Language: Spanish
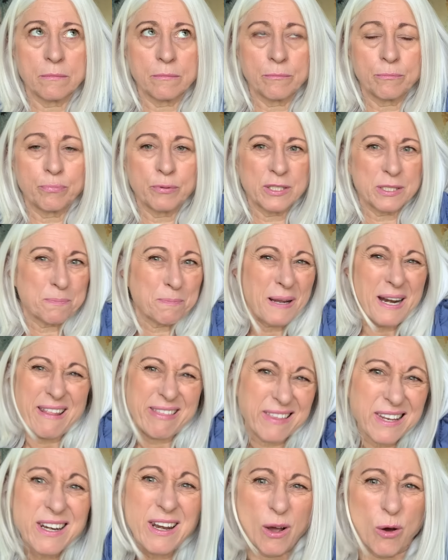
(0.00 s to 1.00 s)
pues para
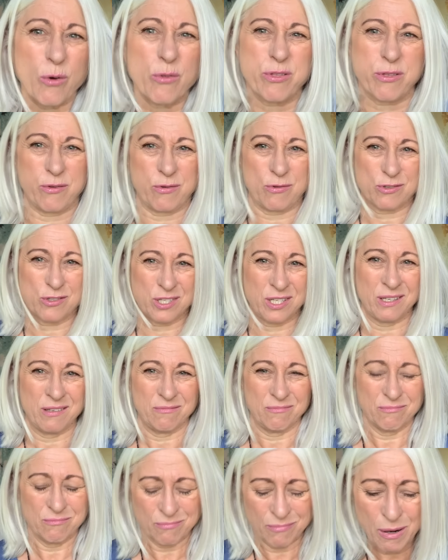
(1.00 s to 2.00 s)
hacer negocio, sí,
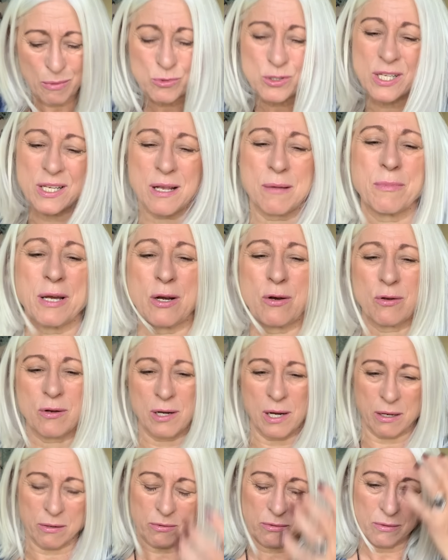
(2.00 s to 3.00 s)
vamos a llamarlo
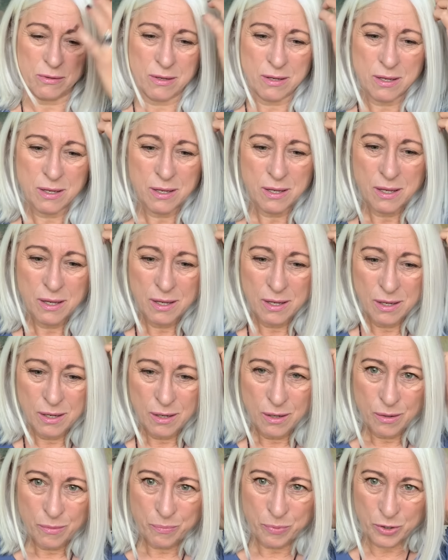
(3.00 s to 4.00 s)
claro.
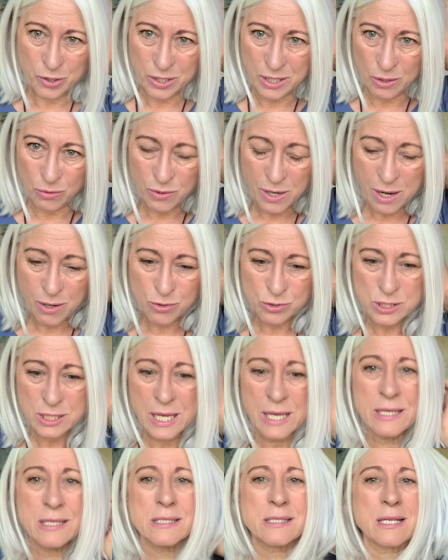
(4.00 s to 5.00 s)
Porque una
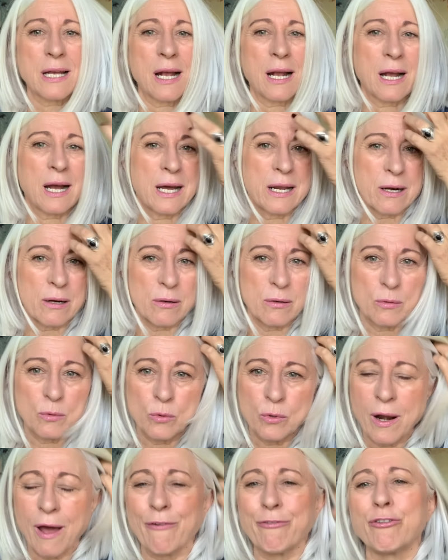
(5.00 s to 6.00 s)
cosa es sacar
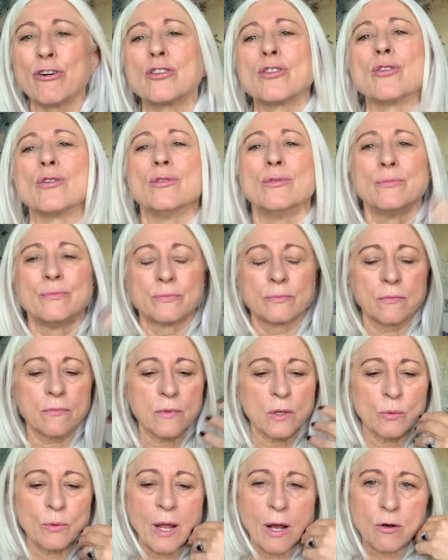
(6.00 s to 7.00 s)
una foto,
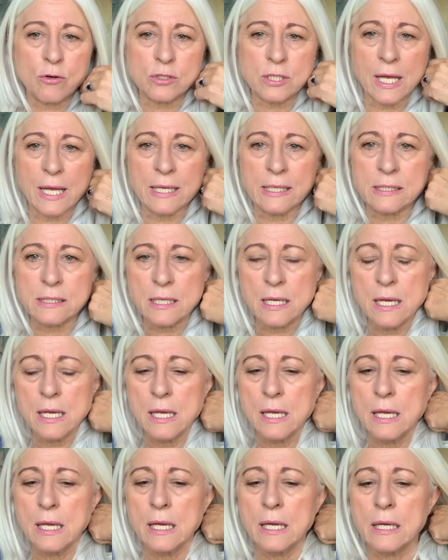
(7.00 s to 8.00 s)
una cosa es
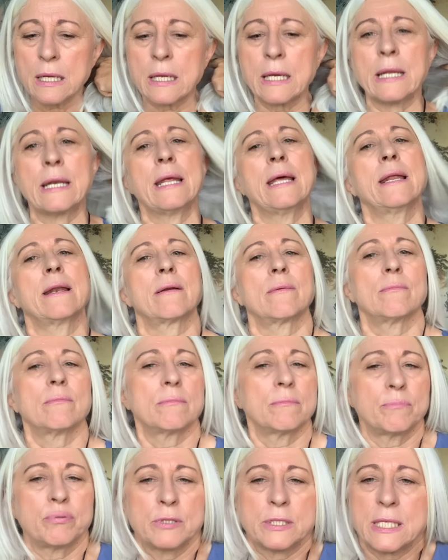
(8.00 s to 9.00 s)

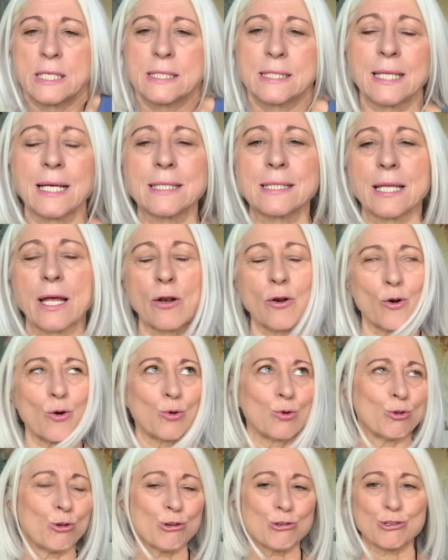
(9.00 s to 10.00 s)
querer, pues estás tan
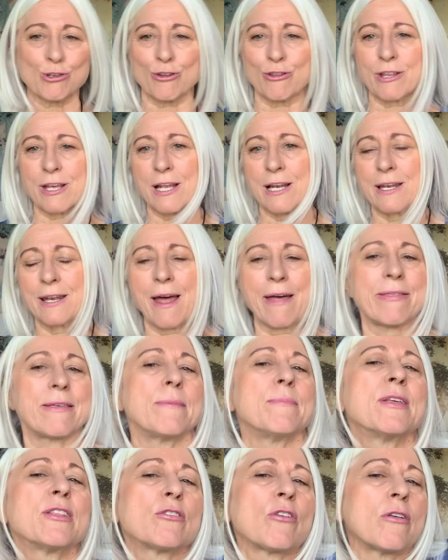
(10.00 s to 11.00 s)
orgulloso del
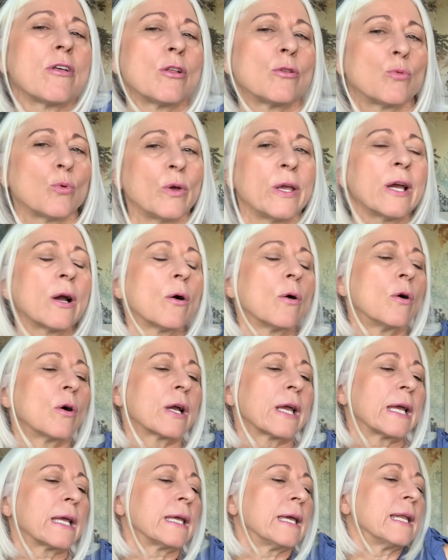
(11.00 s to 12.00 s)
nacimiento de tu hijo
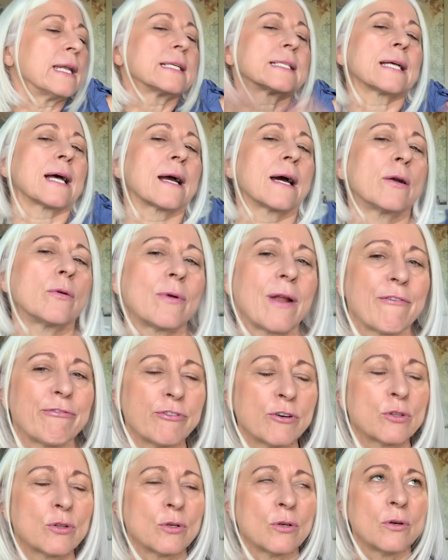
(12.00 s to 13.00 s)
que quieres sacar una
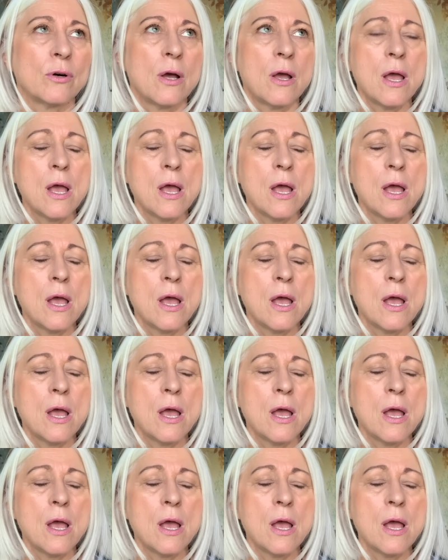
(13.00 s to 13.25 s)
foto,